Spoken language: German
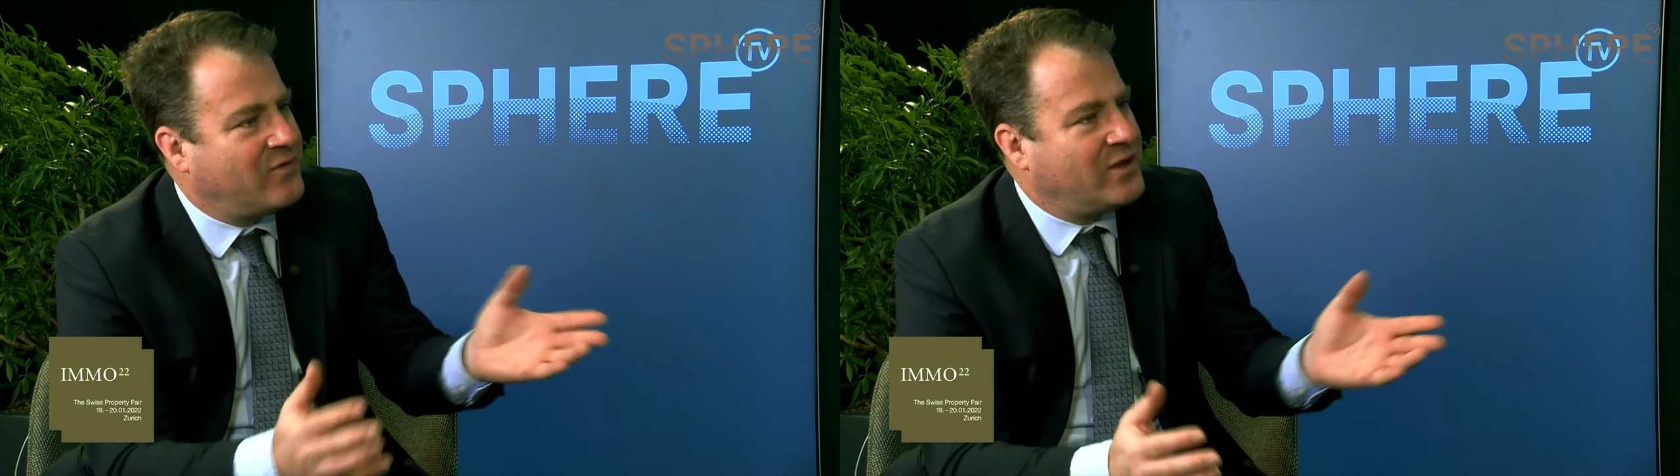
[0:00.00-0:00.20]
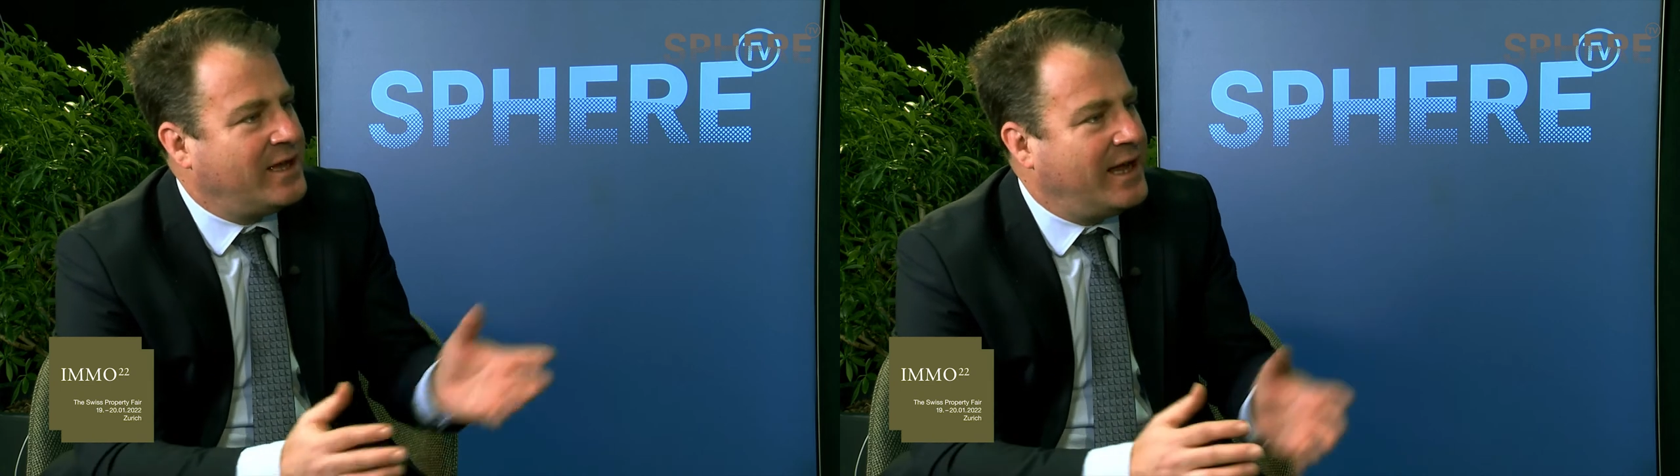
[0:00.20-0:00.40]

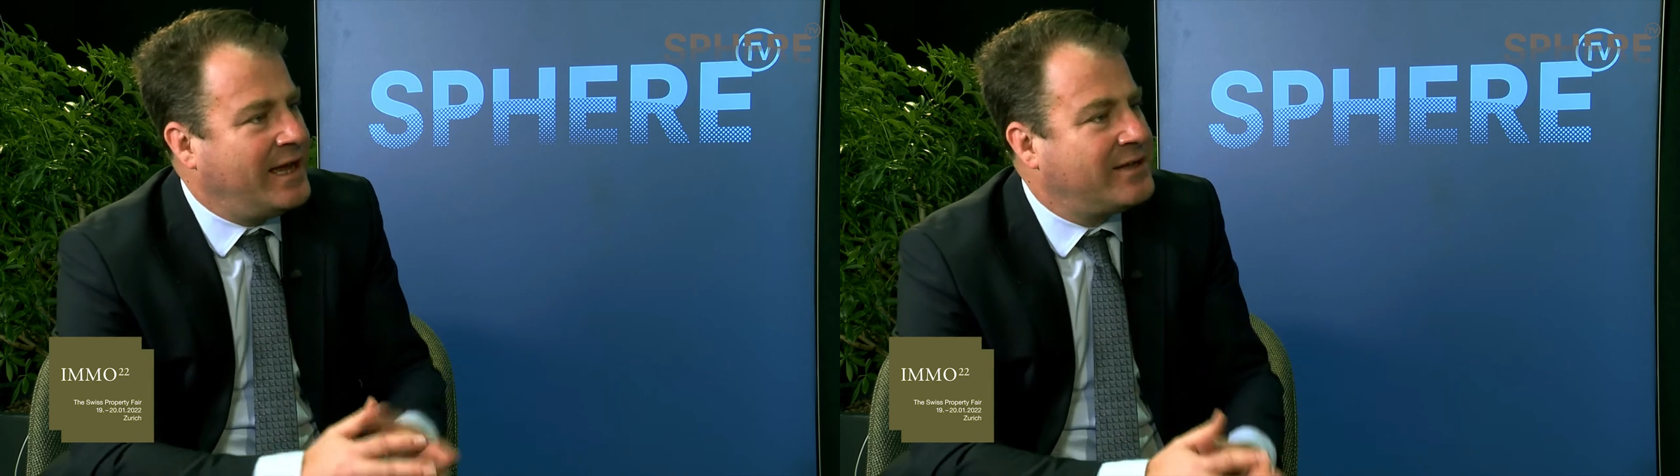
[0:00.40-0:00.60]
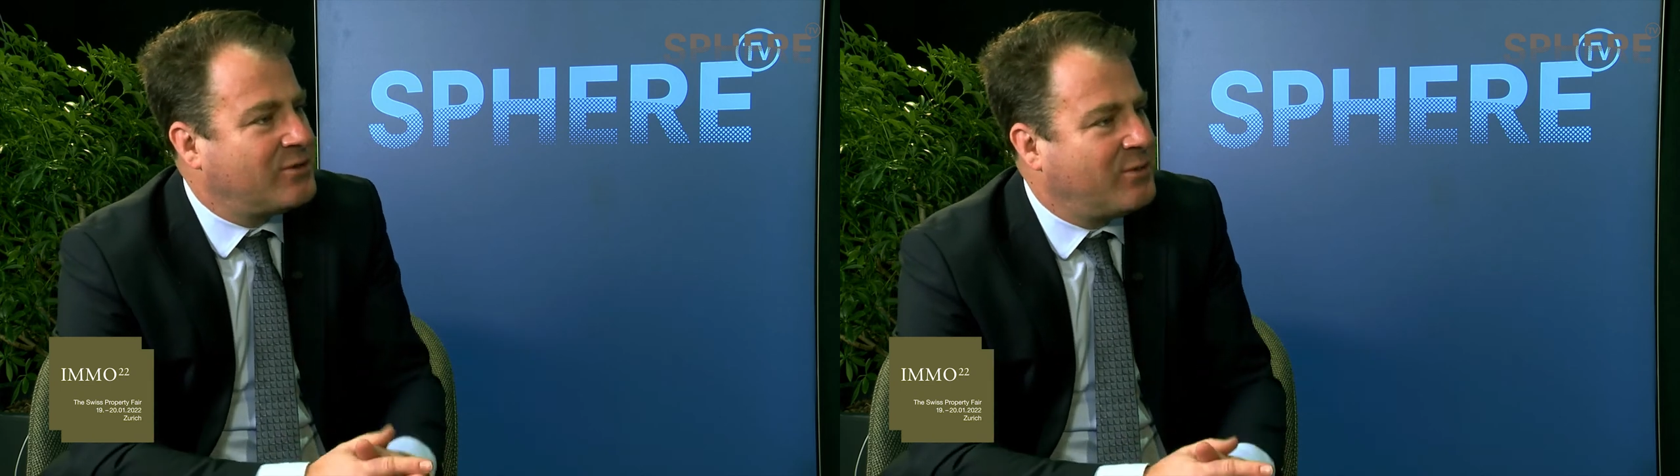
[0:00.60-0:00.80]
für die
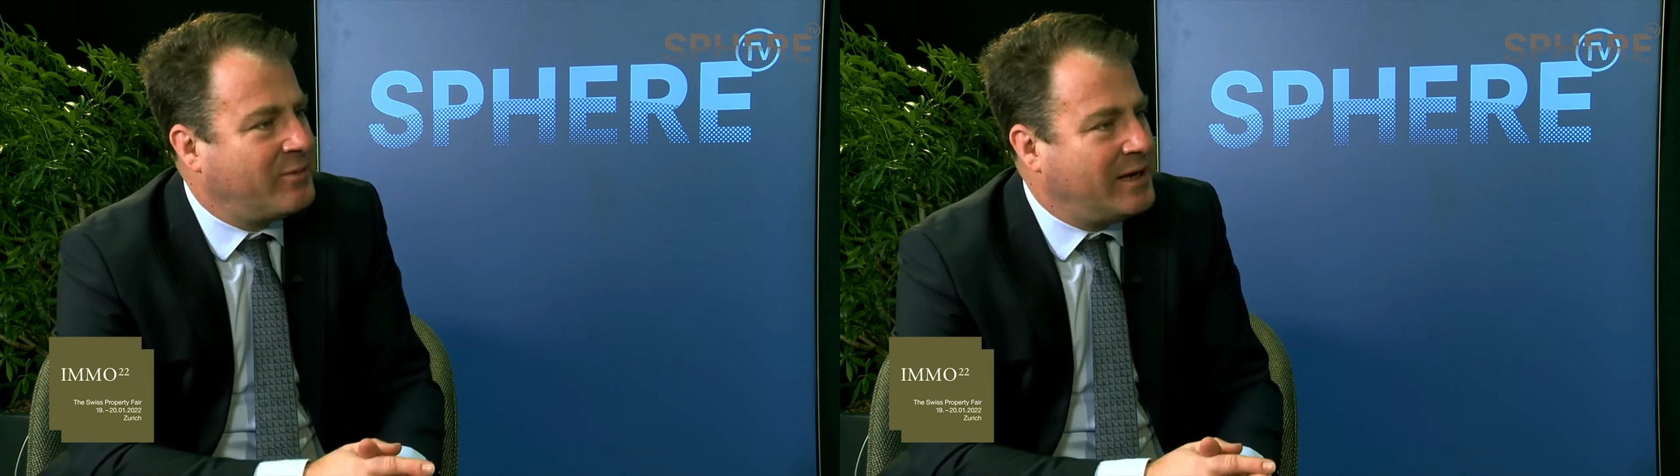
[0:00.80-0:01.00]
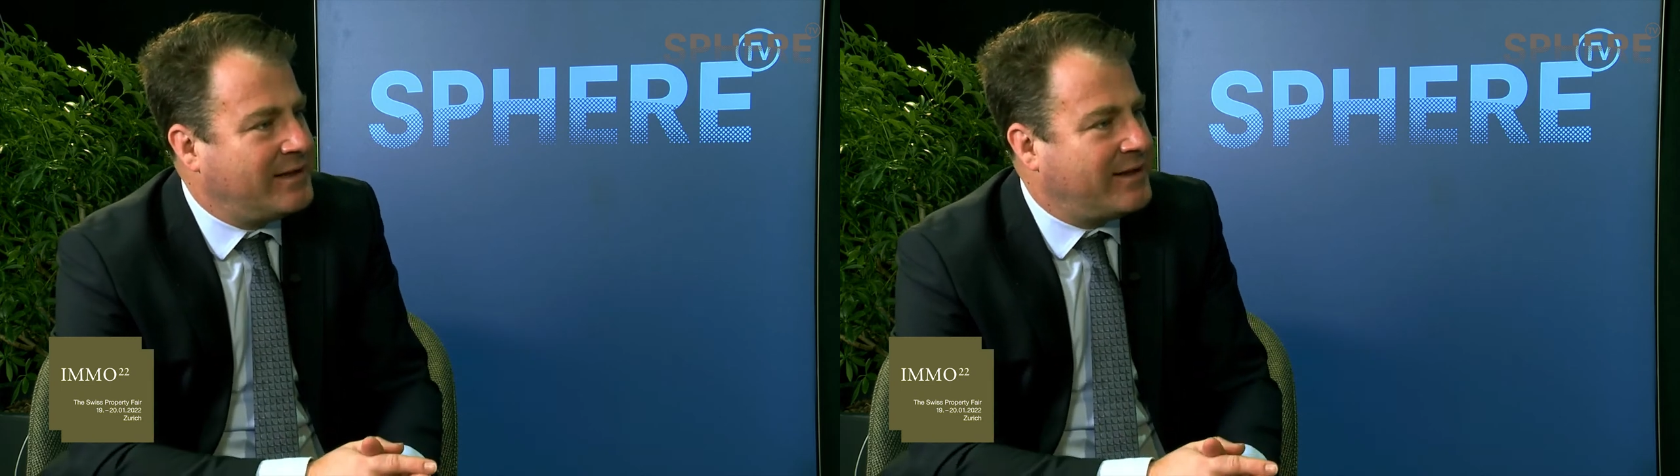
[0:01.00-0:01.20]

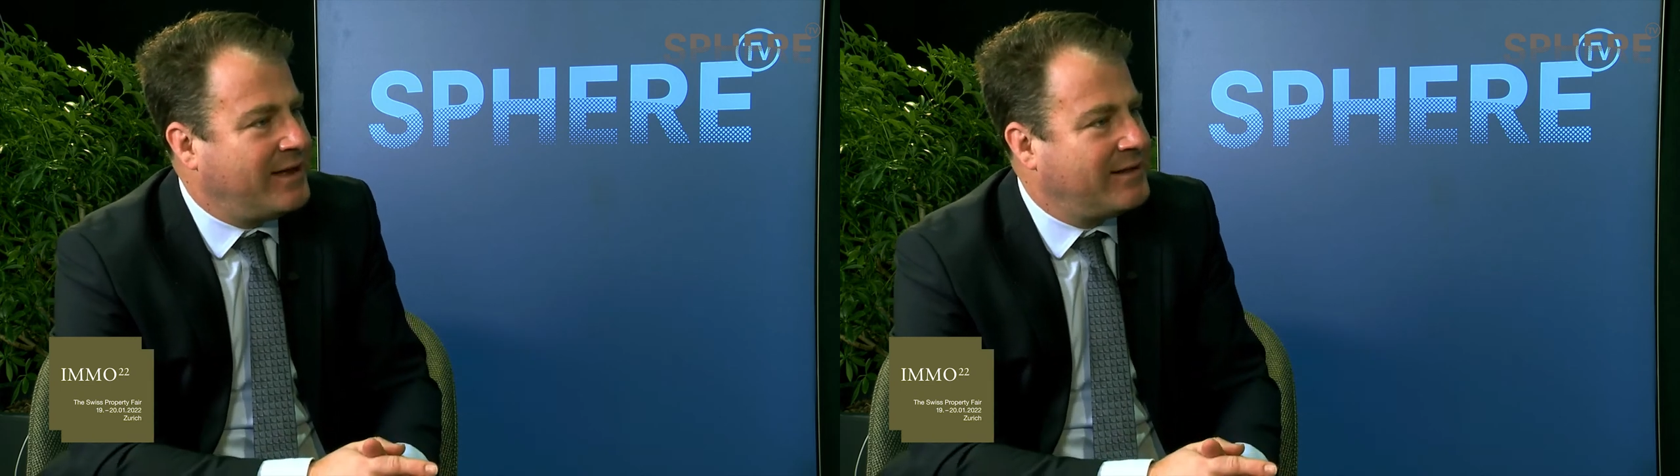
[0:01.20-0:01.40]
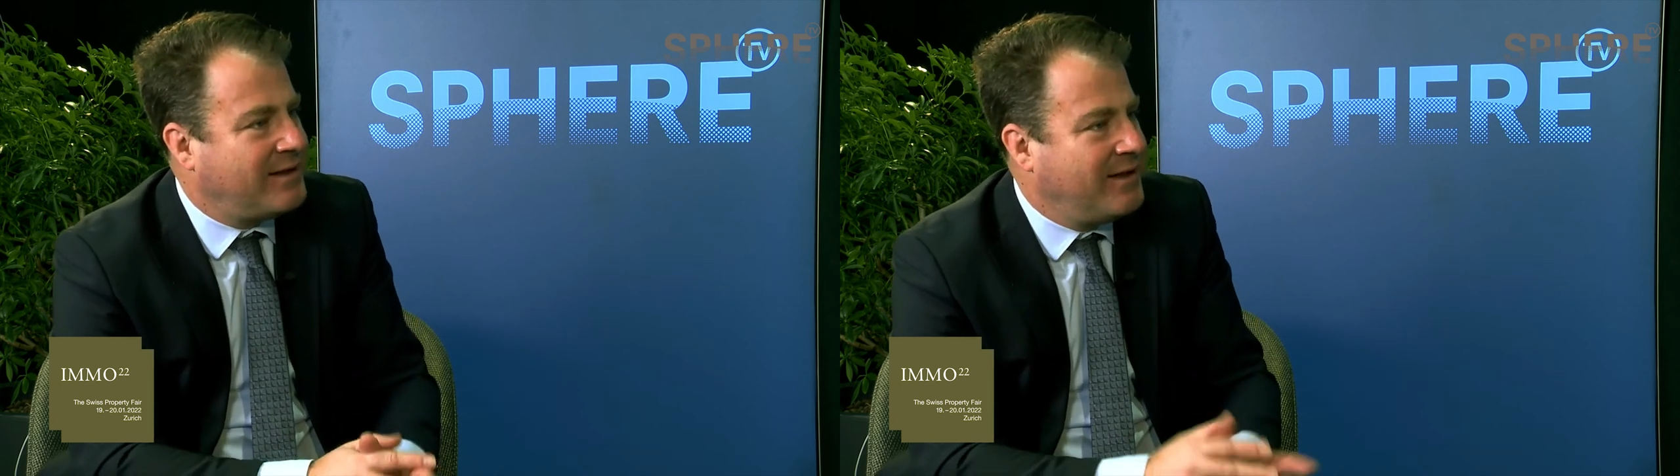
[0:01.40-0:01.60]

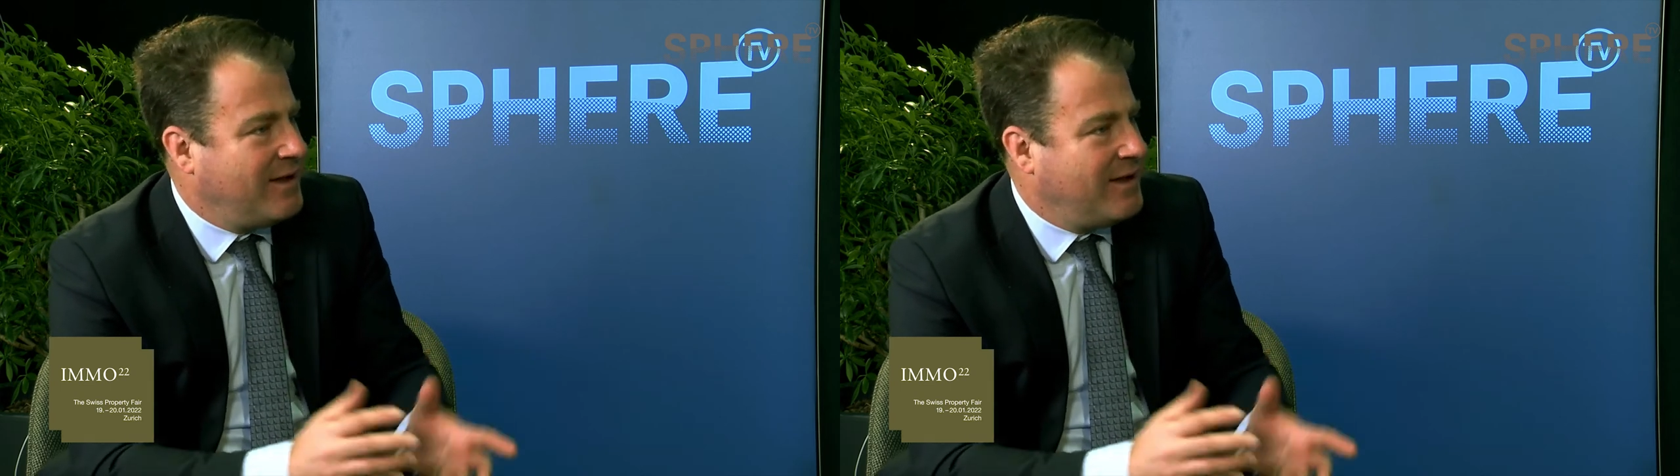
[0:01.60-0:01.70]
Elektromobilität.